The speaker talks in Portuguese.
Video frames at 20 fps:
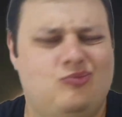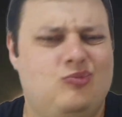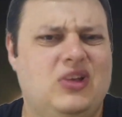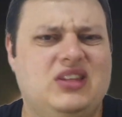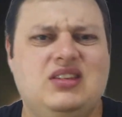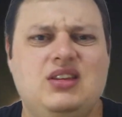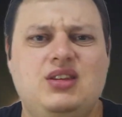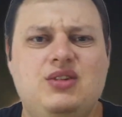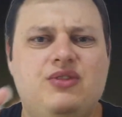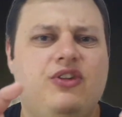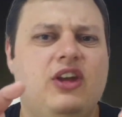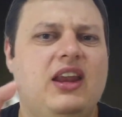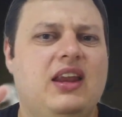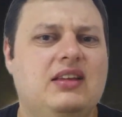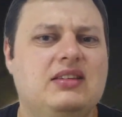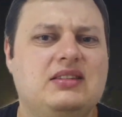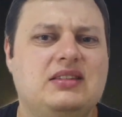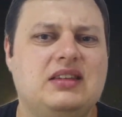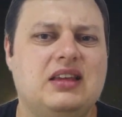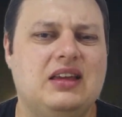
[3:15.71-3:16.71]
mas a
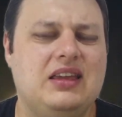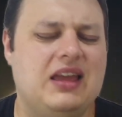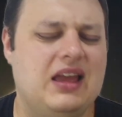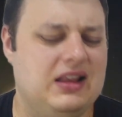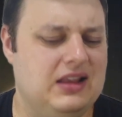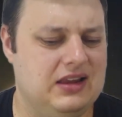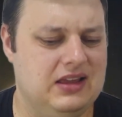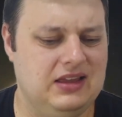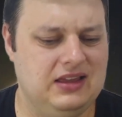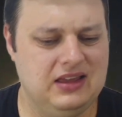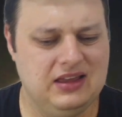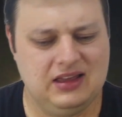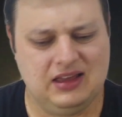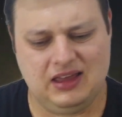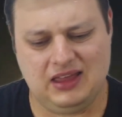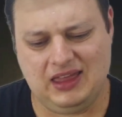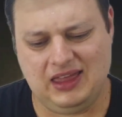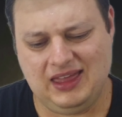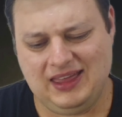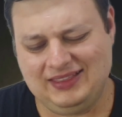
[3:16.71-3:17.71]
diferença e a
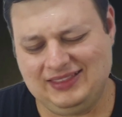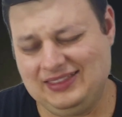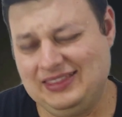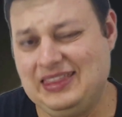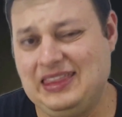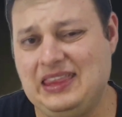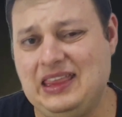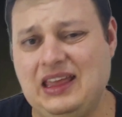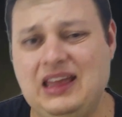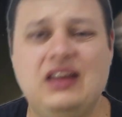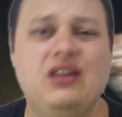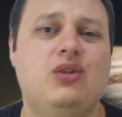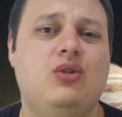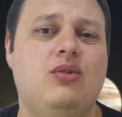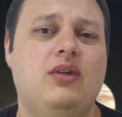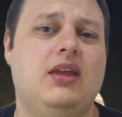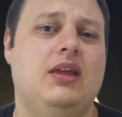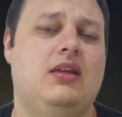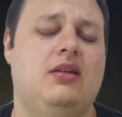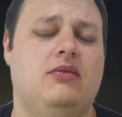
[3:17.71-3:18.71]
linha é
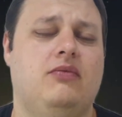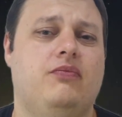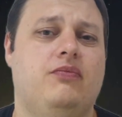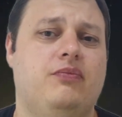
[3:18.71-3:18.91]
tênue,